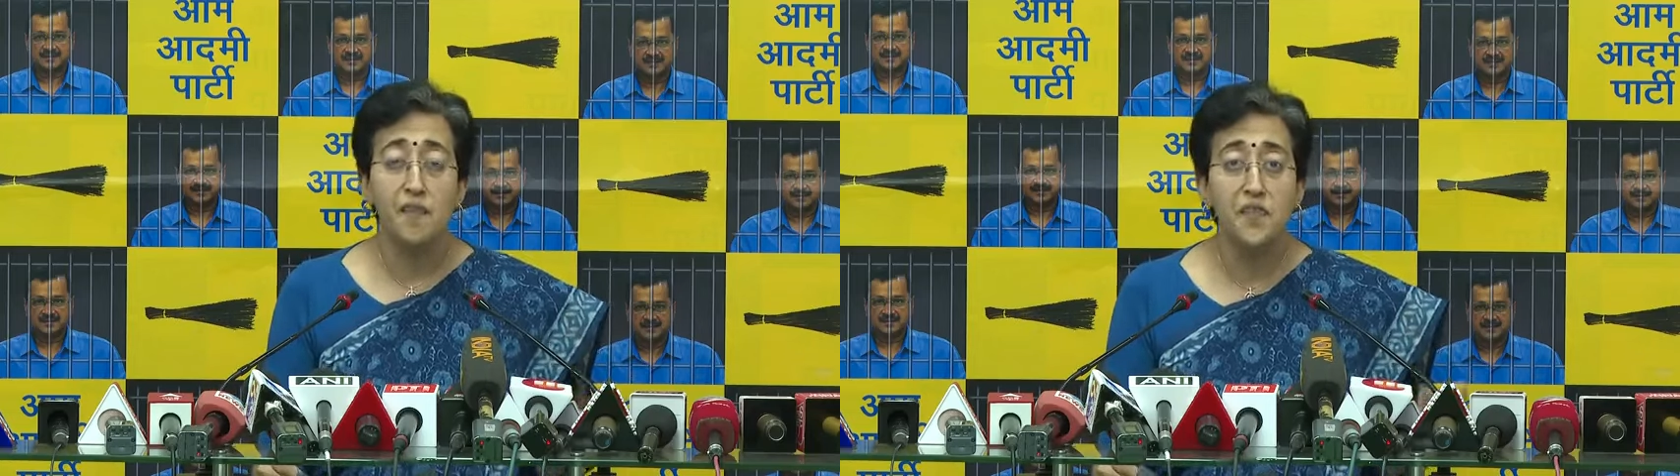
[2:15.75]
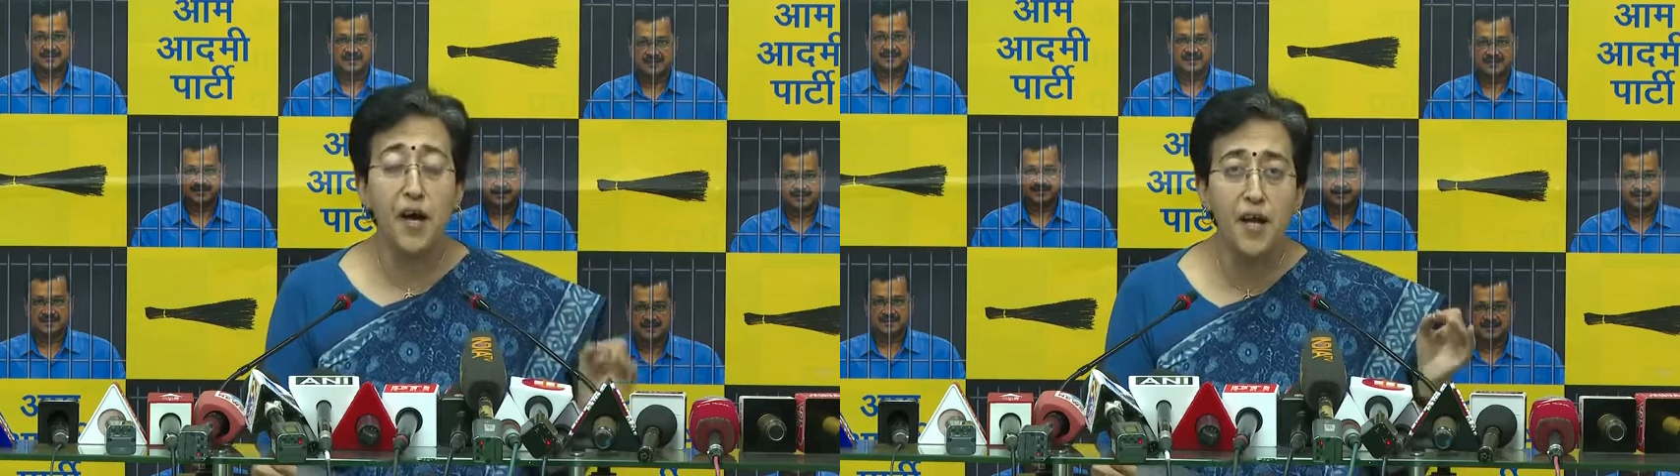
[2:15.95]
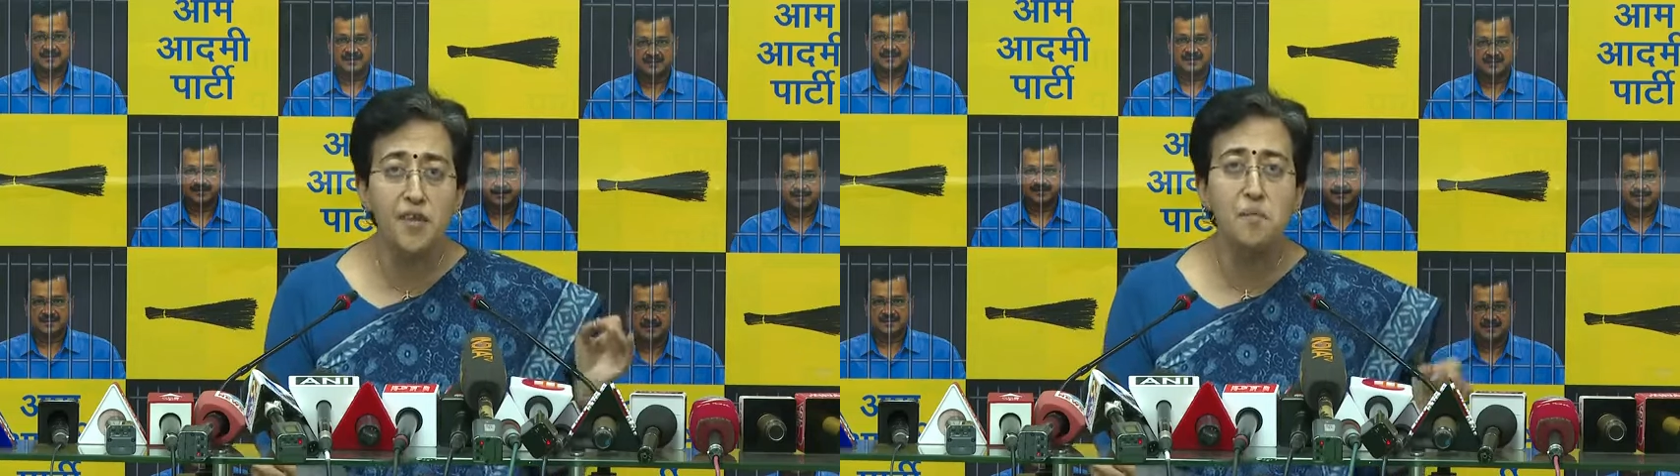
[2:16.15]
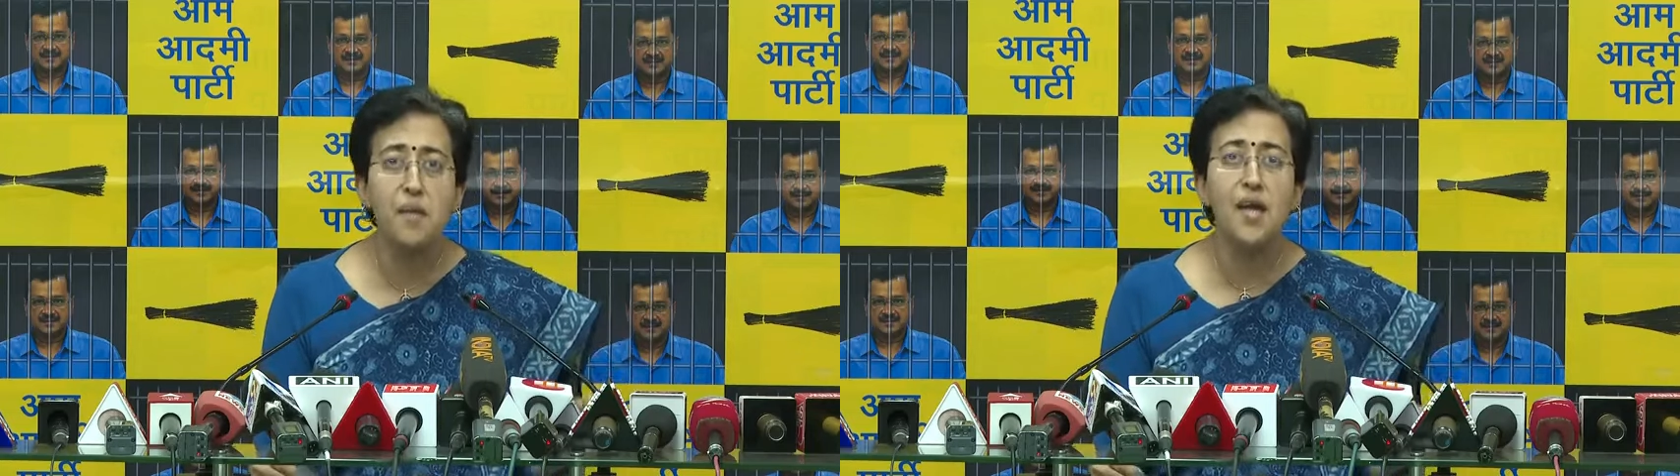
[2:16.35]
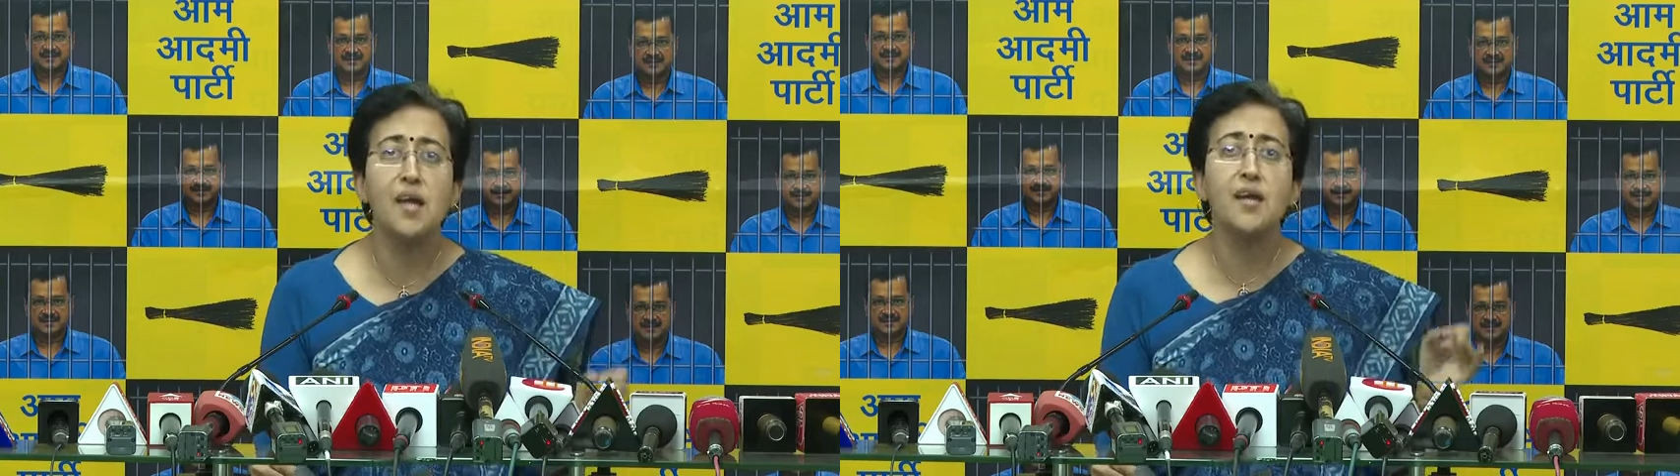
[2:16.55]
दर्द
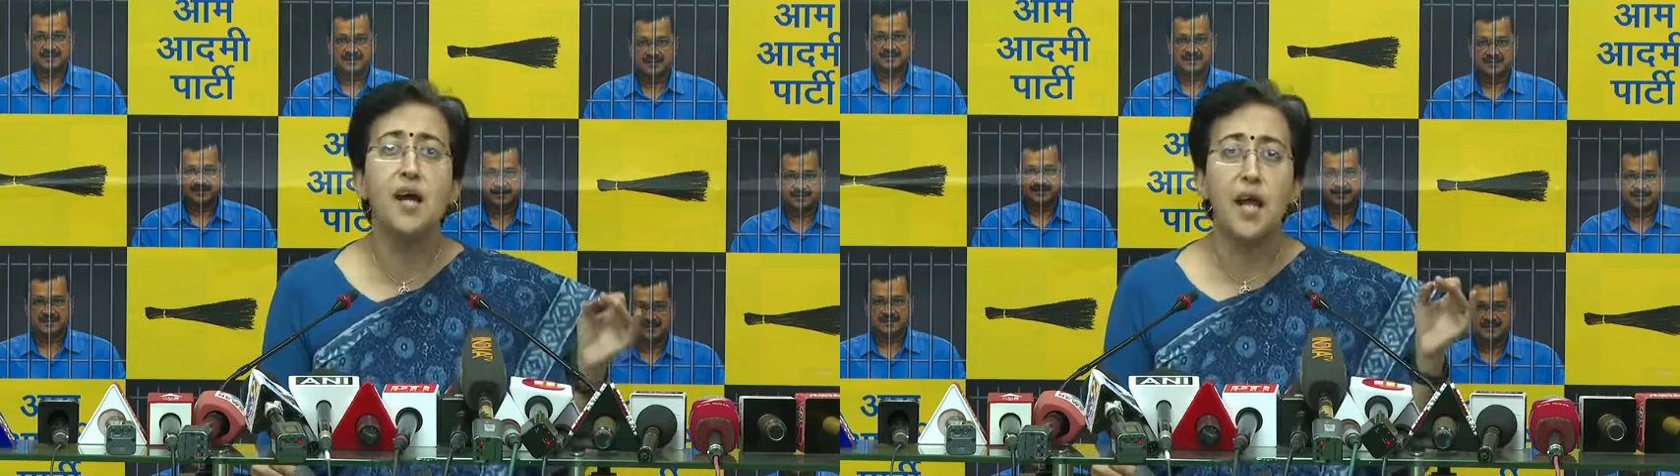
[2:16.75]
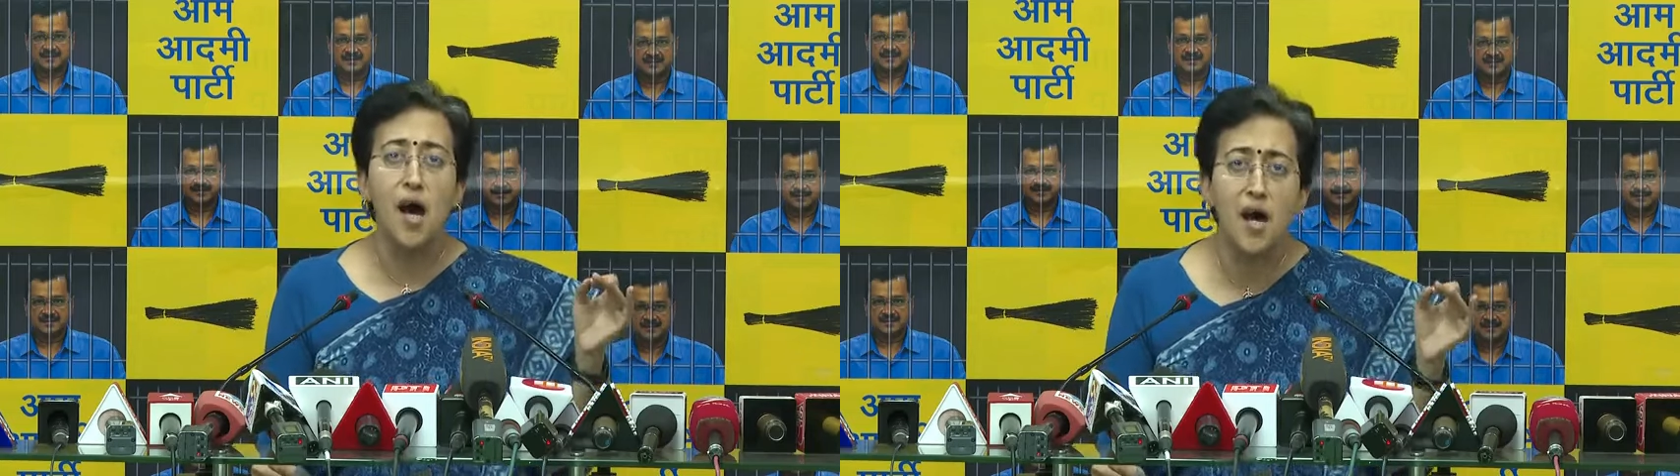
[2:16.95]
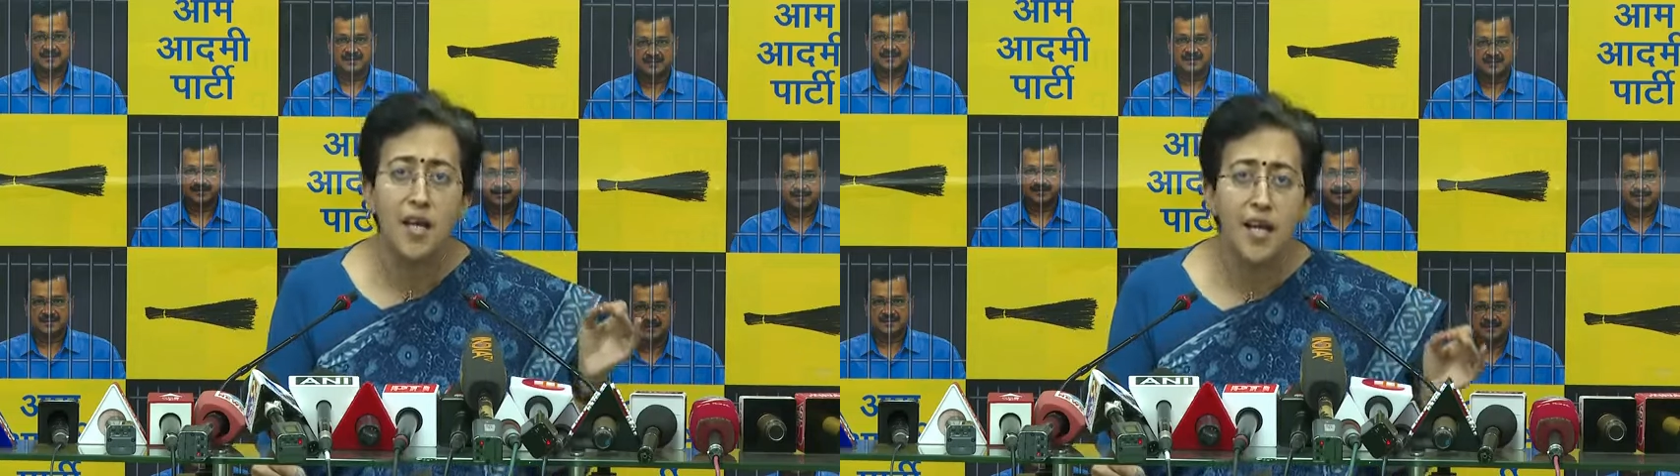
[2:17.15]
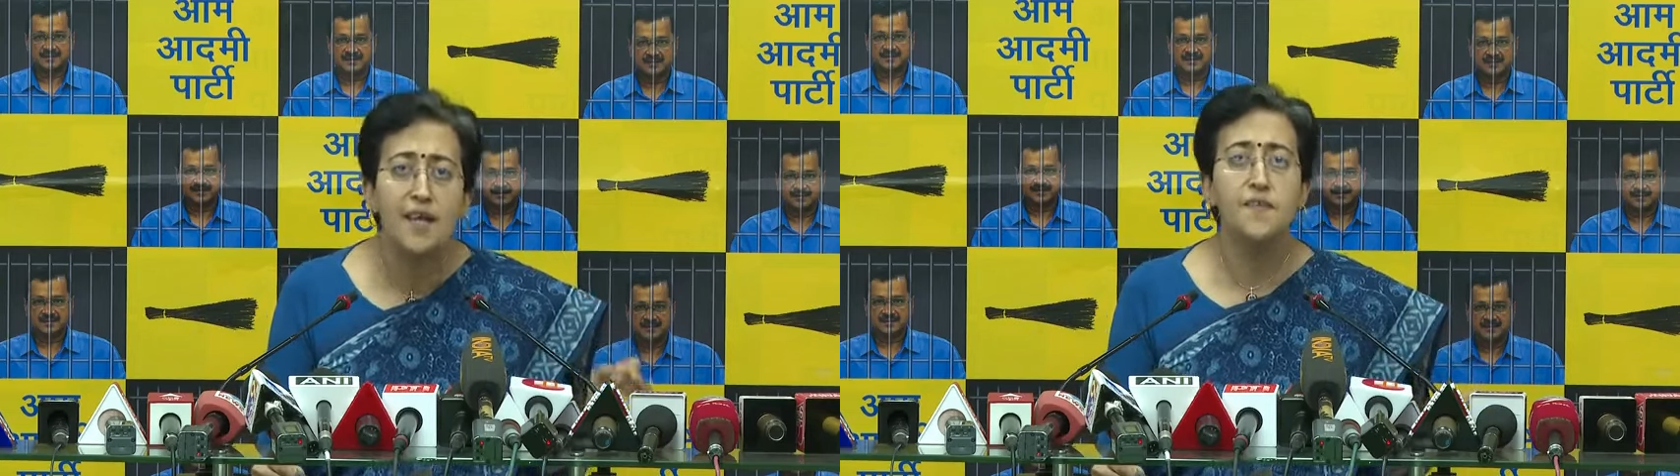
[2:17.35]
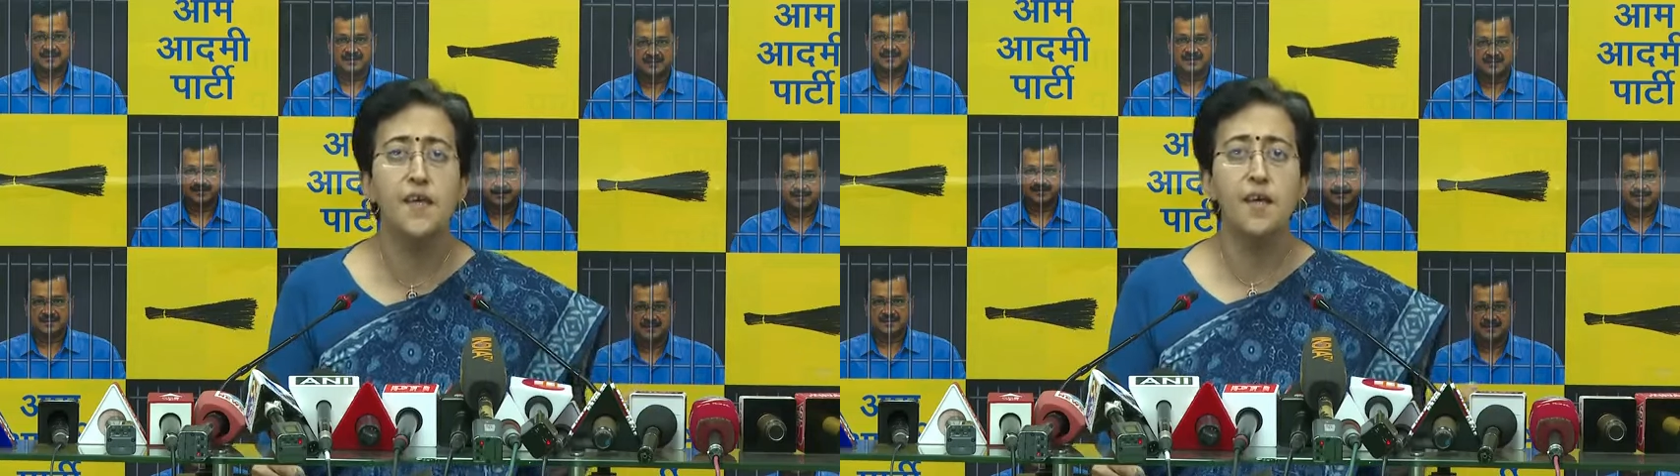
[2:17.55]
में कराह रही
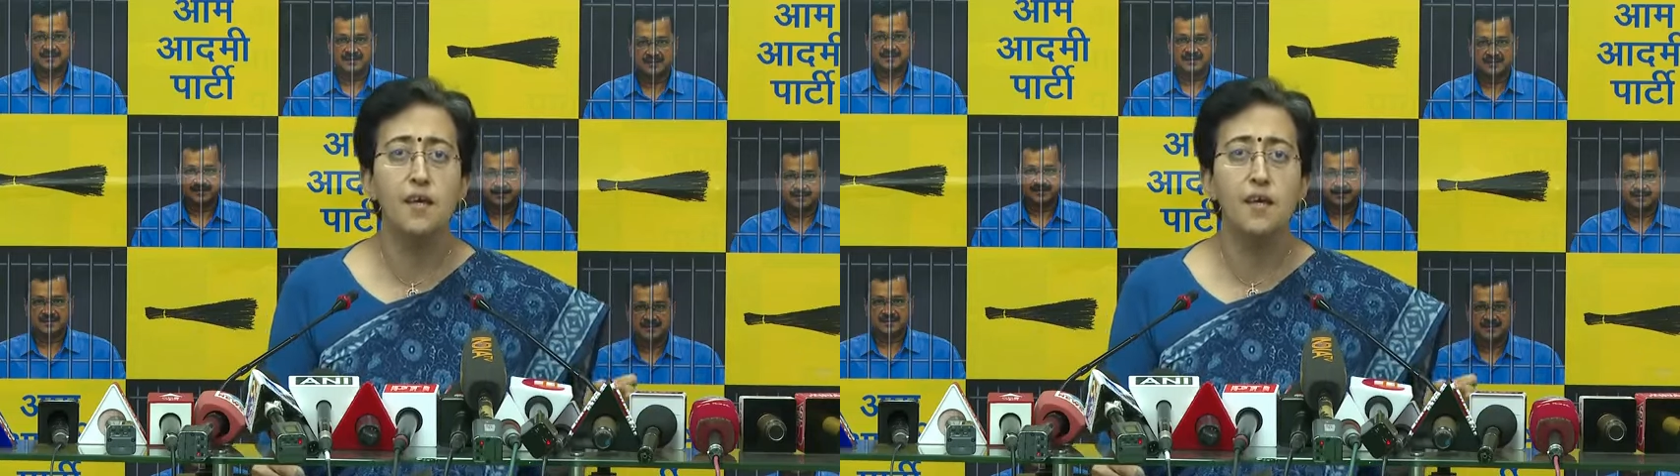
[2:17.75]
थी